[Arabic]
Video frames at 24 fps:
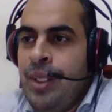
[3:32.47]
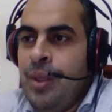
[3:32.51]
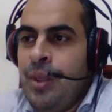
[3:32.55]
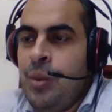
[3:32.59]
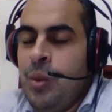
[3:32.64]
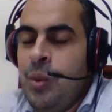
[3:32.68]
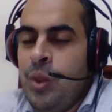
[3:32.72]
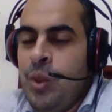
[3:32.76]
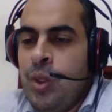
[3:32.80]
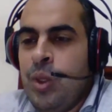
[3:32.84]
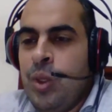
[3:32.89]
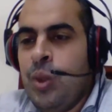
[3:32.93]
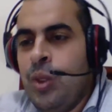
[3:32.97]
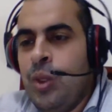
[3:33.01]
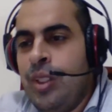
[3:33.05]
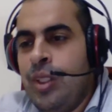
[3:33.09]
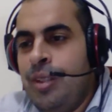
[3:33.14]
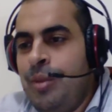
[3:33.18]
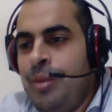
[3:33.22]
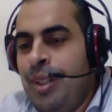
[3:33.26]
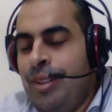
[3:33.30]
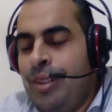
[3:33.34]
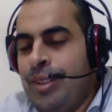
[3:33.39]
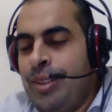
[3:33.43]
واخرج
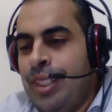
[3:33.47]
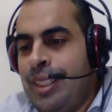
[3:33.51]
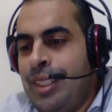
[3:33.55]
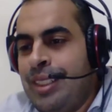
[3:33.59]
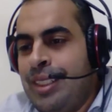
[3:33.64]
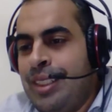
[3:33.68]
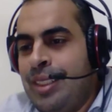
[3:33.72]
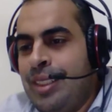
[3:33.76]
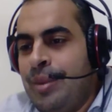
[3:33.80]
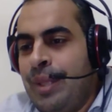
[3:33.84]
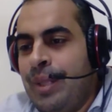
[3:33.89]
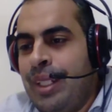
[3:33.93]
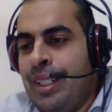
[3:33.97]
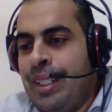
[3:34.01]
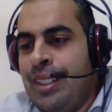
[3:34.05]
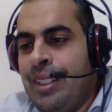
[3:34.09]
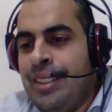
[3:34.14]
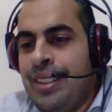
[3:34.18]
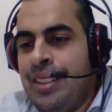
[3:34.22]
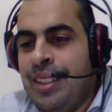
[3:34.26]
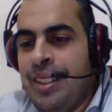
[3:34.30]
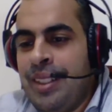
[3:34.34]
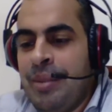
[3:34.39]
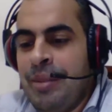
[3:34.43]
ارميها في سله الزباله
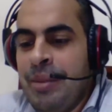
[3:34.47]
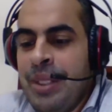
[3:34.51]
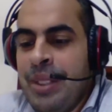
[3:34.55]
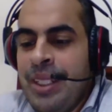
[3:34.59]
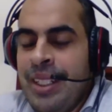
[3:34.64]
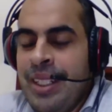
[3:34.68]
طيب